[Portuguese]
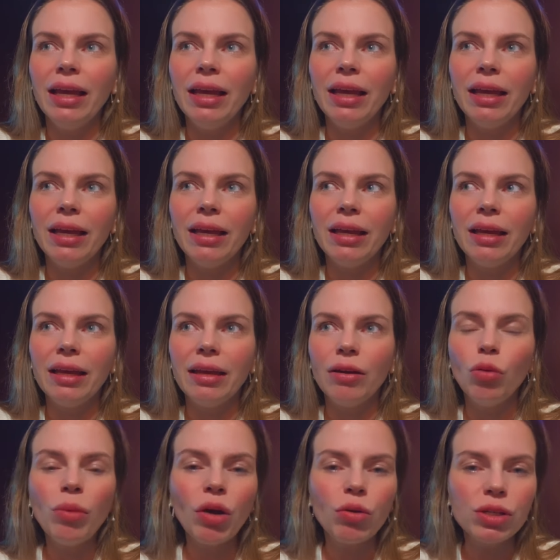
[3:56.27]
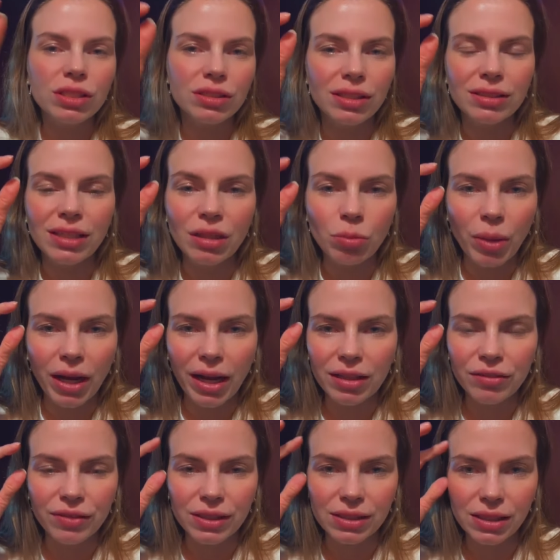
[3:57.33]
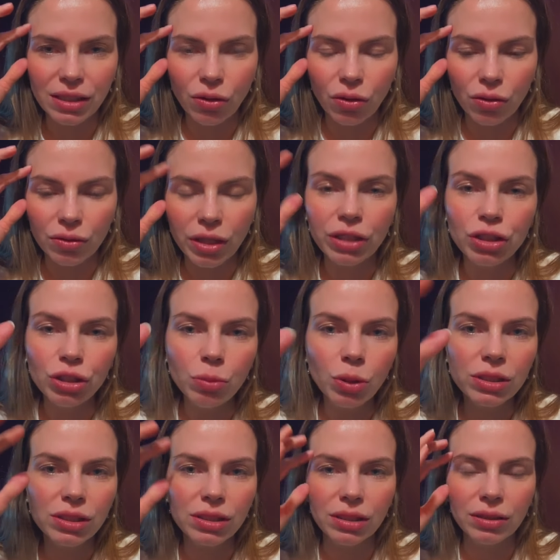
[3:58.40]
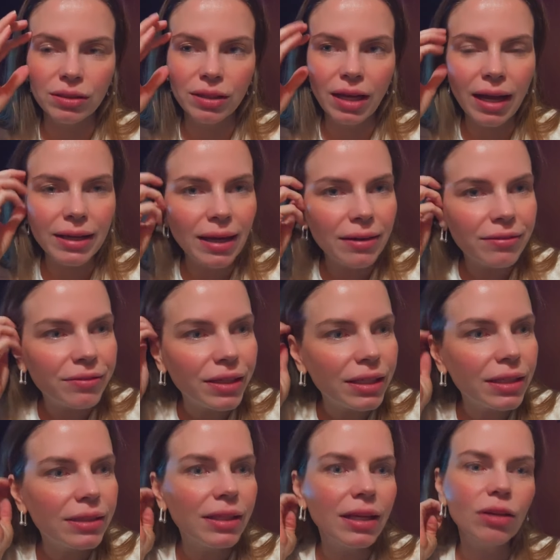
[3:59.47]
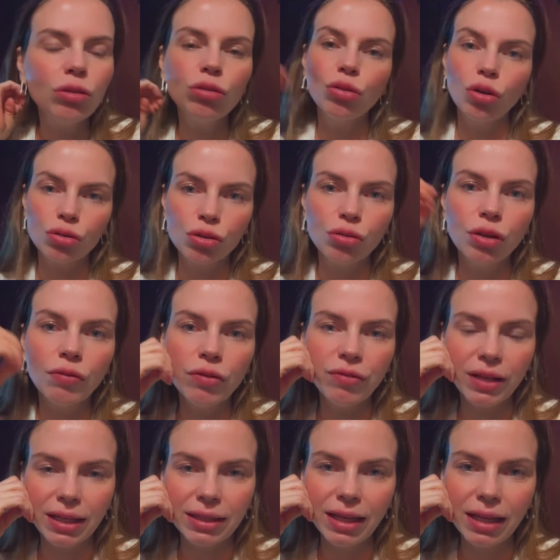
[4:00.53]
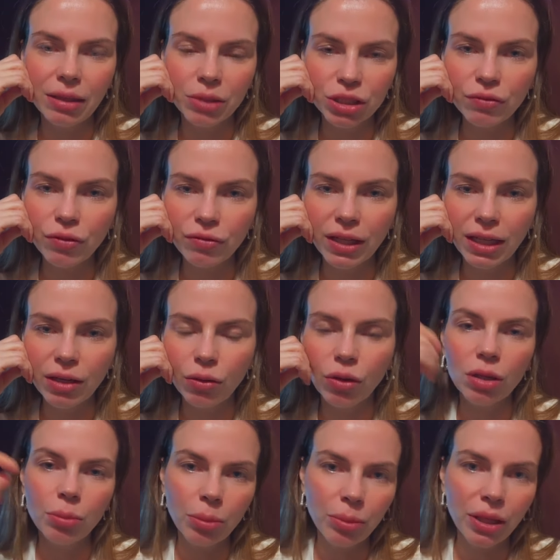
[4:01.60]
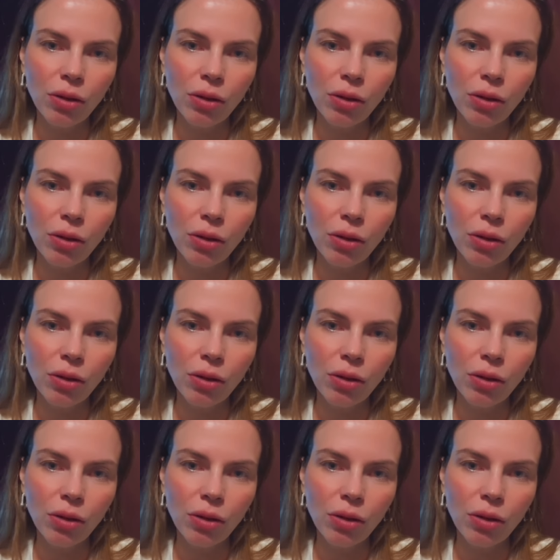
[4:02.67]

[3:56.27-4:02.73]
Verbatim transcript: É, uma coisa que vocês têm que parar de fazer, ó, é tipo assim: a aveia tem agrotóxico, que eu vou falar dela, mas já vou falar agora para